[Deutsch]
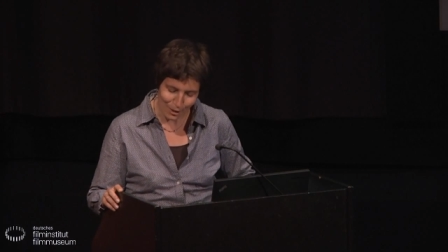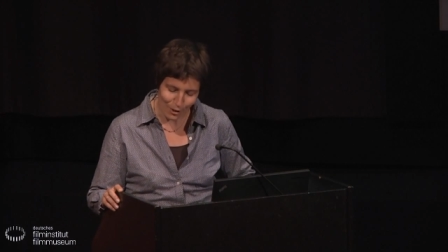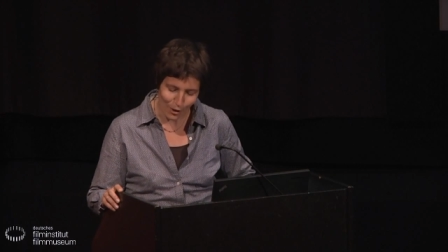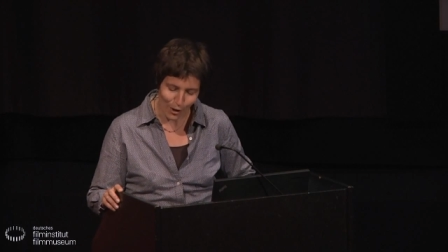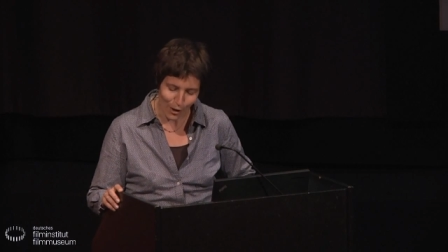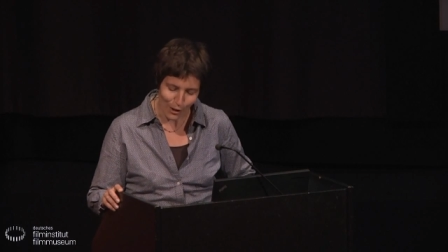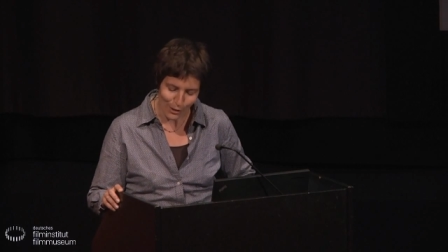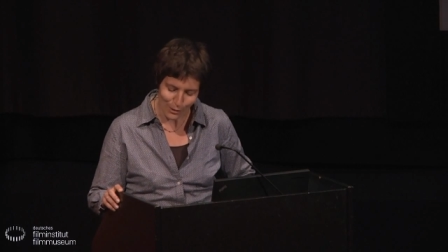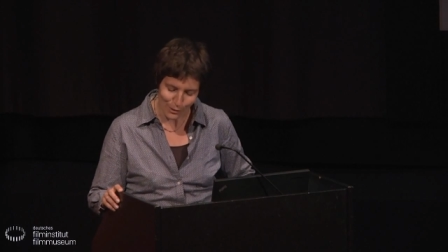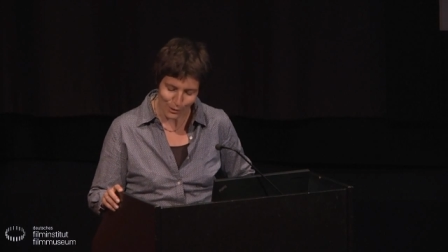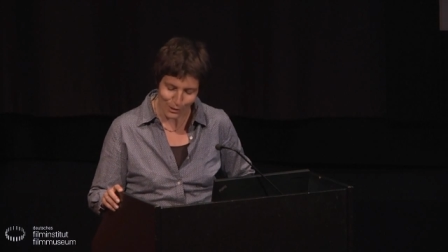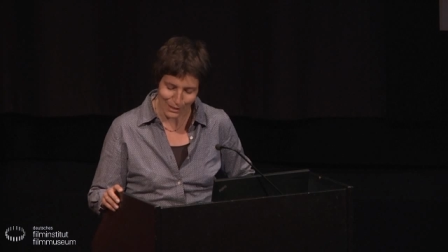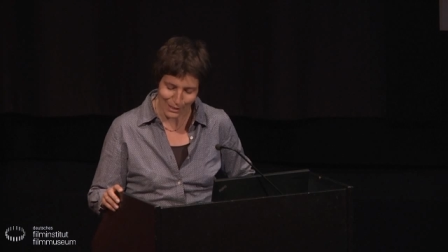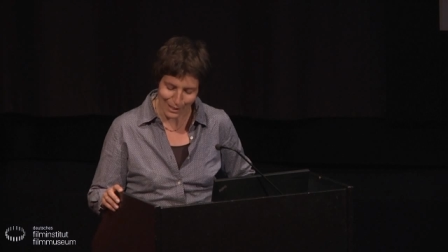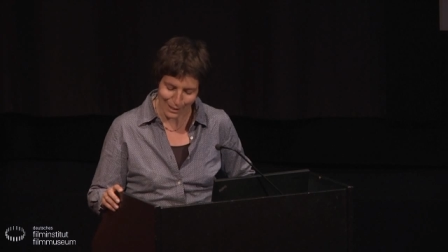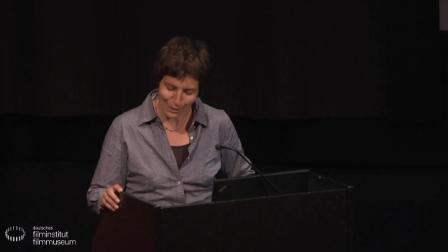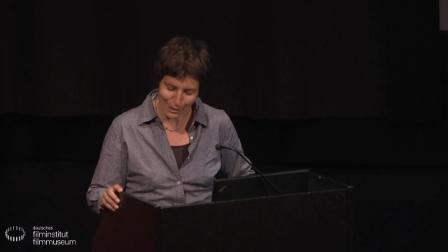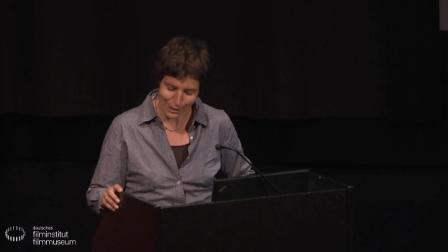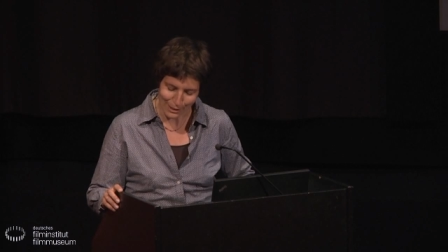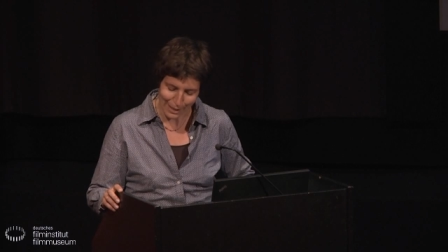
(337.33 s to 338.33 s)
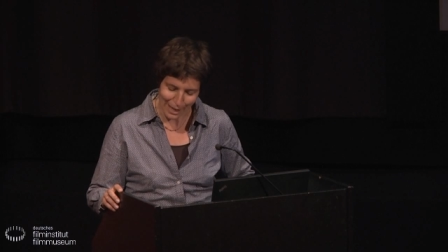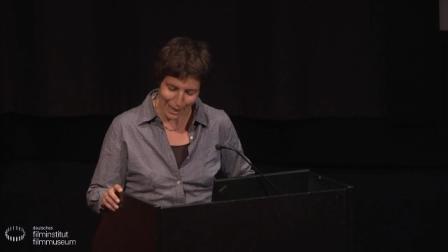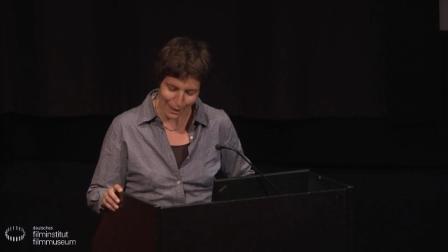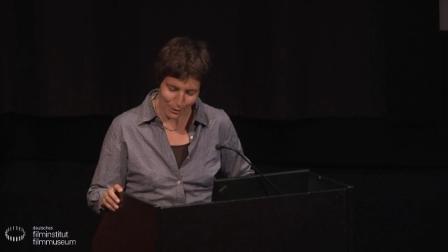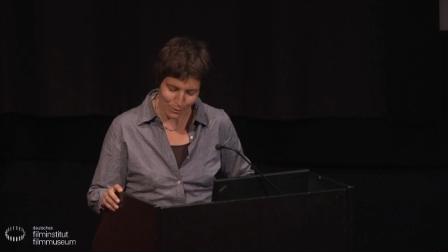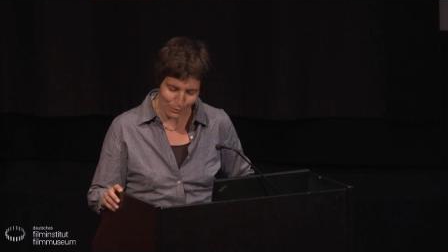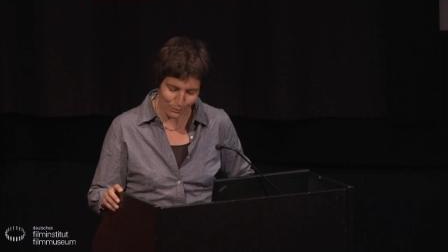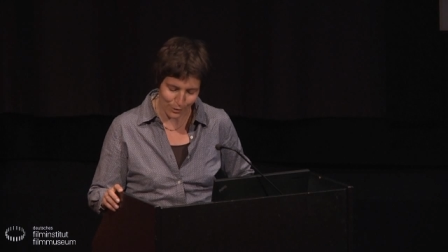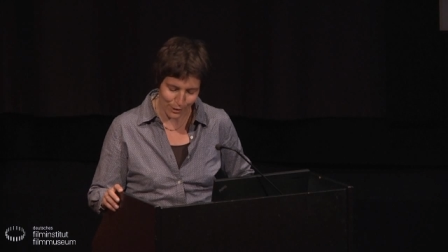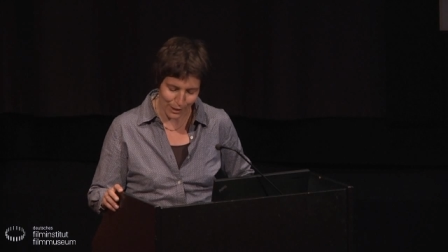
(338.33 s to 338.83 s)
Ort und genaues
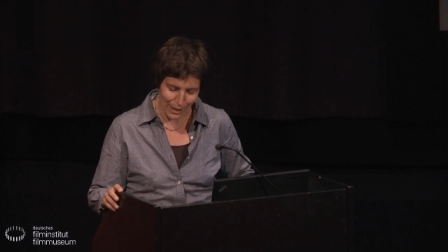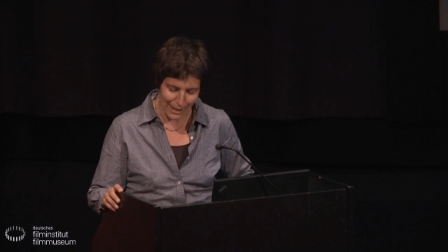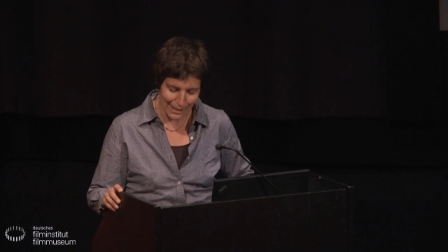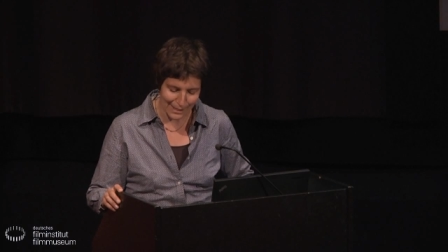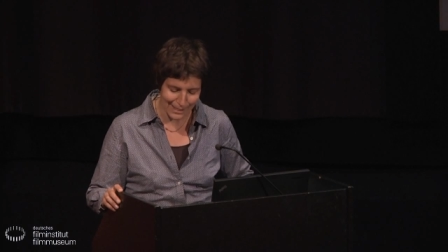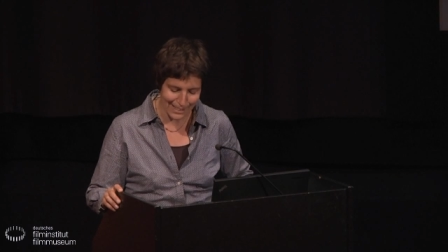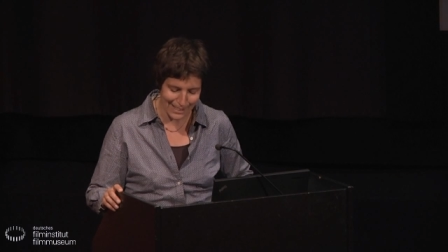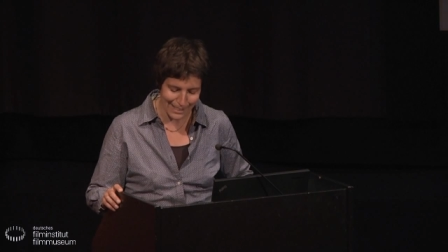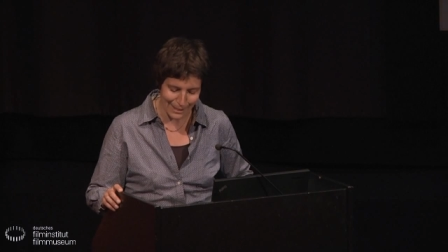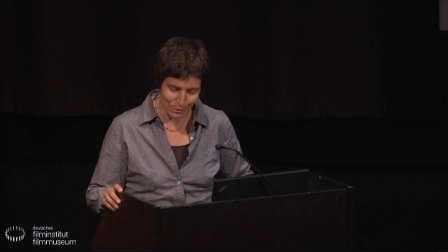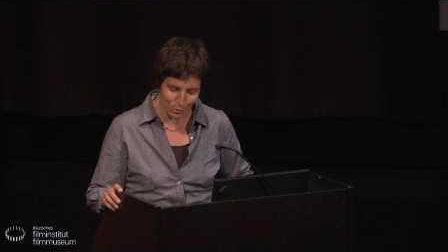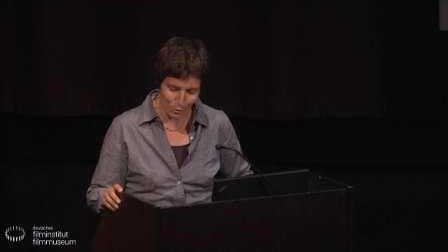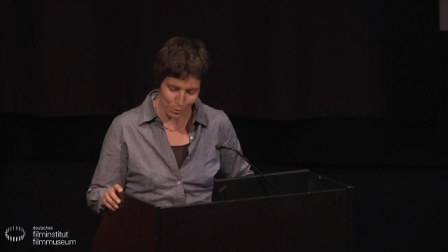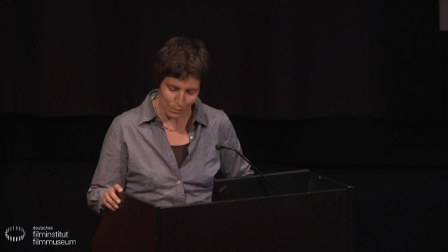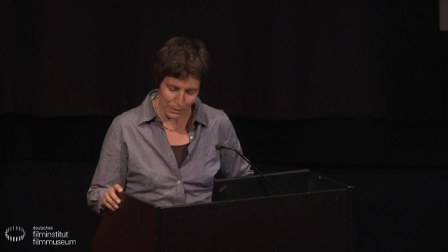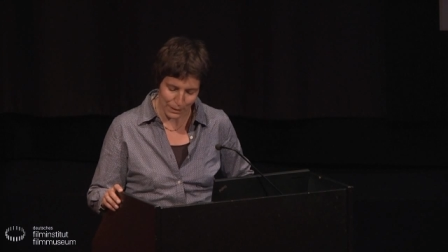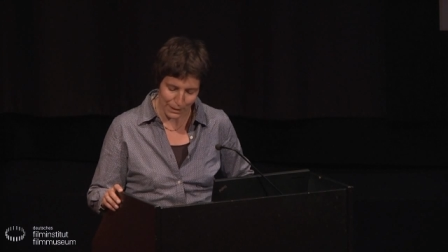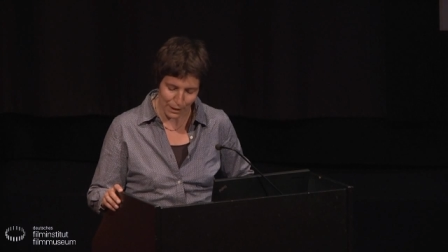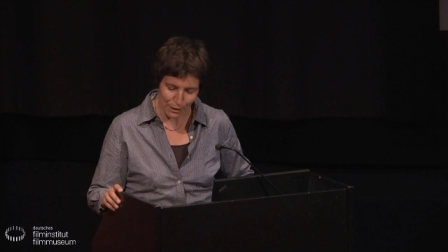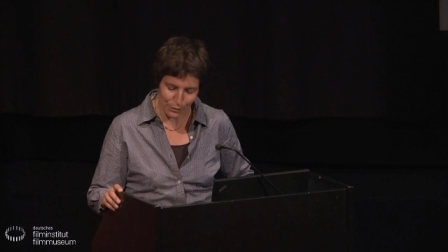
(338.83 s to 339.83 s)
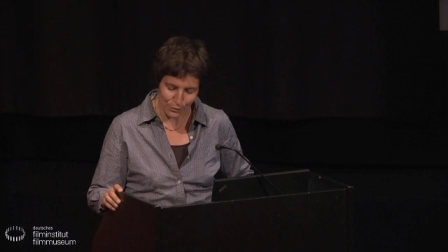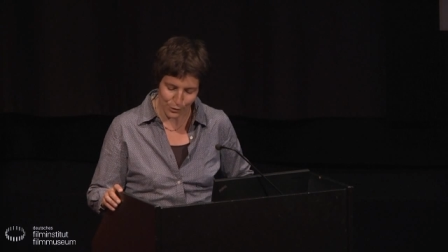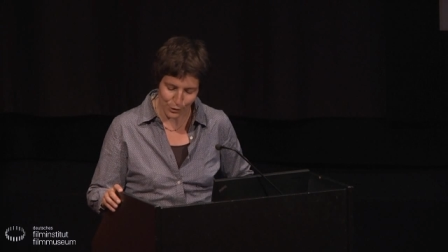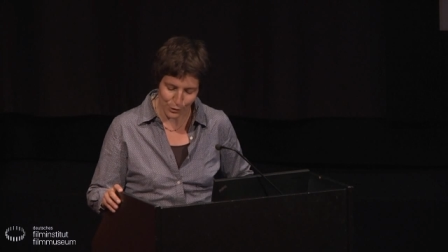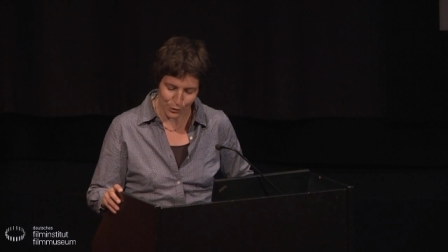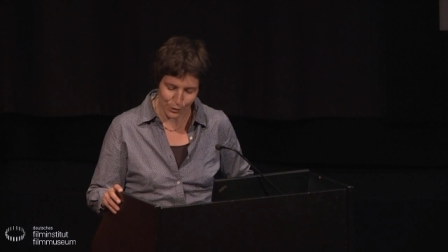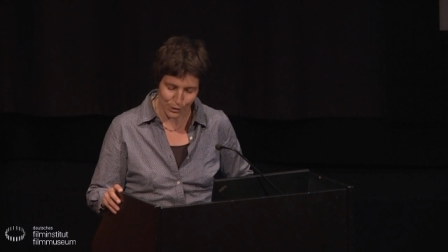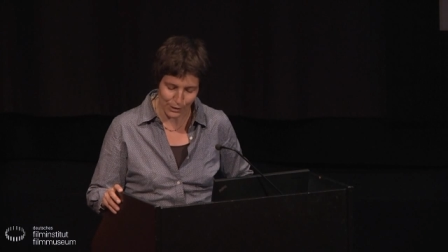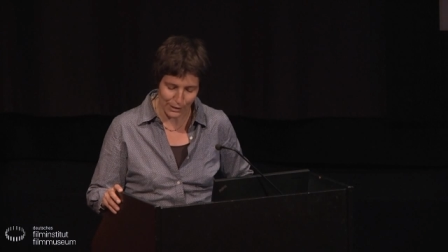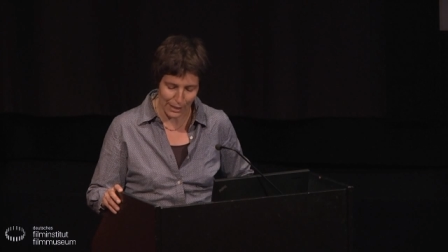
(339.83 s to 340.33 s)
Datum von einzelnen
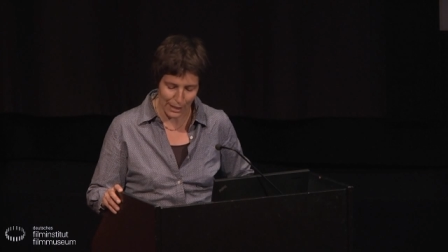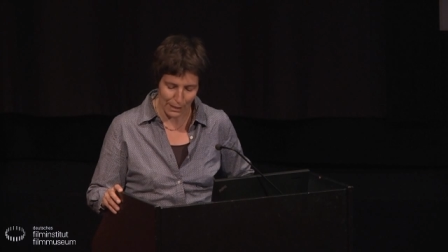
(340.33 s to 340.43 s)
Tonbildaufführungen,